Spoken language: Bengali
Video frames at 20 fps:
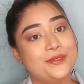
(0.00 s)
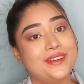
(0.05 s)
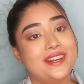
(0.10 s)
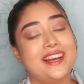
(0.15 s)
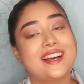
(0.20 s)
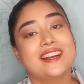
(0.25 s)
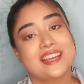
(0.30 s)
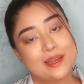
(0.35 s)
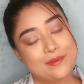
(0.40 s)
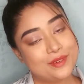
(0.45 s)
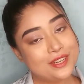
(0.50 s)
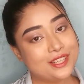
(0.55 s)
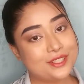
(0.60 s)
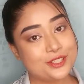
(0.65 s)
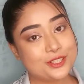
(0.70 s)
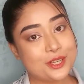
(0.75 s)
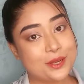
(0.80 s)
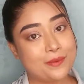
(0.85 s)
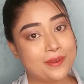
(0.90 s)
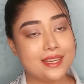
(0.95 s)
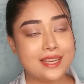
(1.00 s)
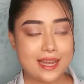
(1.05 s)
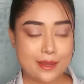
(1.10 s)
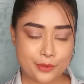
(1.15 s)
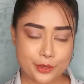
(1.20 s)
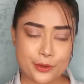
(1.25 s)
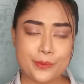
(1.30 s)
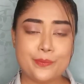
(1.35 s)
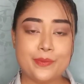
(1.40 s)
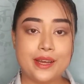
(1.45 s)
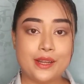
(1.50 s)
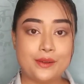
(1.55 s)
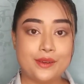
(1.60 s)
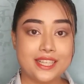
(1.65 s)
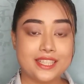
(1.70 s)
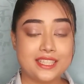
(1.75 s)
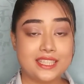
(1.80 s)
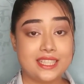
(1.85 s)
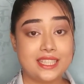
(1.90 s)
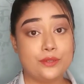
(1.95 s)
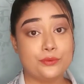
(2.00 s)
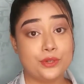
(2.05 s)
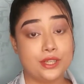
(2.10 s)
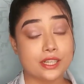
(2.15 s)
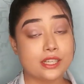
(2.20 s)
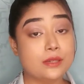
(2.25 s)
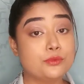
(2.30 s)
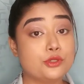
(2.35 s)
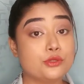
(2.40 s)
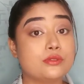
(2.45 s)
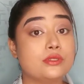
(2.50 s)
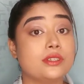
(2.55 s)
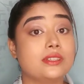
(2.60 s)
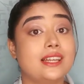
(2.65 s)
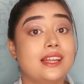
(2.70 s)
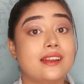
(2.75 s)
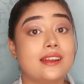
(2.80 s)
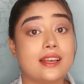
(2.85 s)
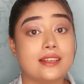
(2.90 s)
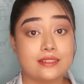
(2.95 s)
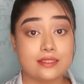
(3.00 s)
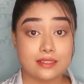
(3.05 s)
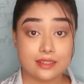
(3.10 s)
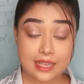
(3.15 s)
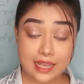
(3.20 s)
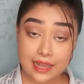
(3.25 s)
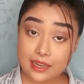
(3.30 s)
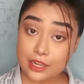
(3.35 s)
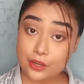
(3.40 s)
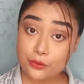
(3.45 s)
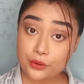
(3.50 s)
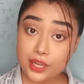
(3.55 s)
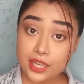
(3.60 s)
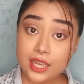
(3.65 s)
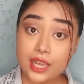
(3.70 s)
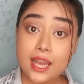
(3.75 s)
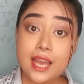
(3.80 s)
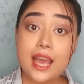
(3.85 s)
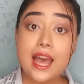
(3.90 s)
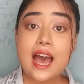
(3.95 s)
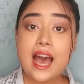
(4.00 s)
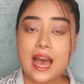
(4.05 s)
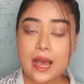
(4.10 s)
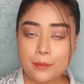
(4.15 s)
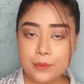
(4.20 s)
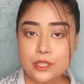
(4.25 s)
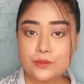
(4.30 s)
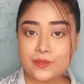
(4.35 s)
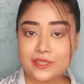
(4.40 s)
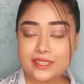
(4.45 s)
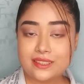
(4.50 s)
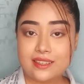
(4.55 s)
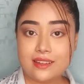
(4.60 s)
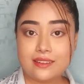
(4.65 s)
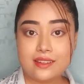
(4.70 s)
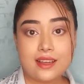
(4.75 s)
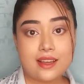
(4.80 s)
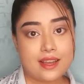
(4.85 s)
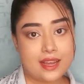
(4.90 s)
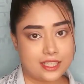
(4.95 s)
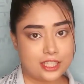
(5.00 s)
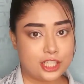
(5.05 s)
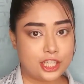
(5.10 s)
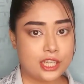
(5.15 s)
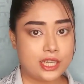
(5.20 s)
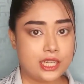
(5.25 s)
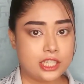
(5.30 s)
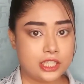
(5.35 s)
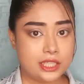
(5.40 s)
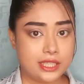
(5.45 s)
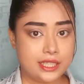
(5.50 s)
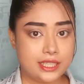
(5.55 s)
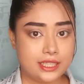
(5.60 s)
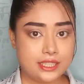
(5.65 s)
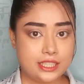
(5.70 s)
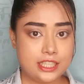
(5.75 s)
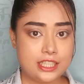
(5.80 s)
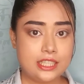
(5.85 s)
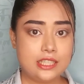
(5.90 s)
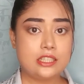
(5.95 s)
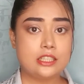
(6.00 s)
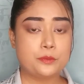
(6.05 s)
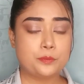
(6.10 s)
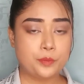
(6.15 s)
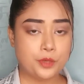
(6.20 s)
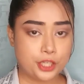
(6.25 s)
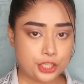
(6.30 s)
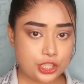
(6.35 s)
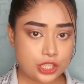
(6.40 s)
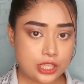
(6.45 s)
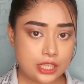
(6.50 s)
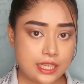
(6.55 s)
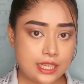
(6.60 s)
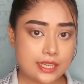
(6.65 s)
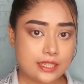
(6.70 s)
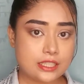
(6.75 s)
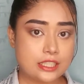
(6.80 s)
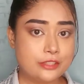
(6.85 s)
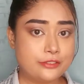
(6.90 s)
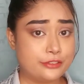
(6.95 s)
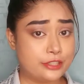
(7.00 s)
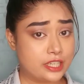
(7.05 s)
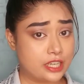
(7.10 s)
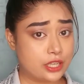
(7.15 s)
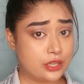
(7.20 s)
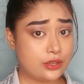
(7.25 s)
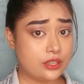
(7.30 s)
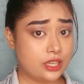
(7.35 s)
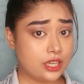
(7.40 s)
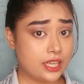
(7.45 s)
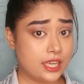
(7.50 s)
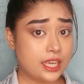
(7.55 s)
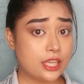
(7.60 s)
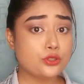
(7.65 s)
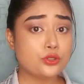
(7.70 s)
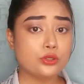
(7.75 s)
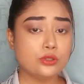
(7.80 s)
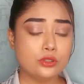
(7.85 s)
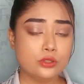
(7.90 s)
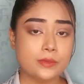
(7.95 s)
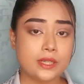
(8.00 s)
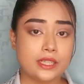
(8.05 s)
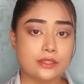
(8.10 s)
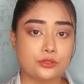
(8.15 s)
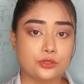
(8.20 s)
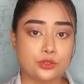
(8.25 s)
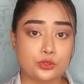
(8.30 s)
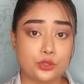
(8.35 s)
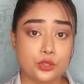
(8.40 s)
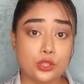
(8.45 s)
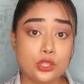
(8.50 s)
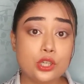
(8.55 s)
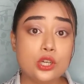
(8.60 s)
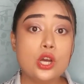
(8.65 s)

বন্ধুরা কেমন আছো সবাই আমি খুব ভালো আছি ওয়েলকাম টু স্বেতলানাজ গ্যালারি আমি স্বেতলানা আজকে এসে গেছি স্পেশালি একটি ভিডিও নিয়ে শুধুমাত্র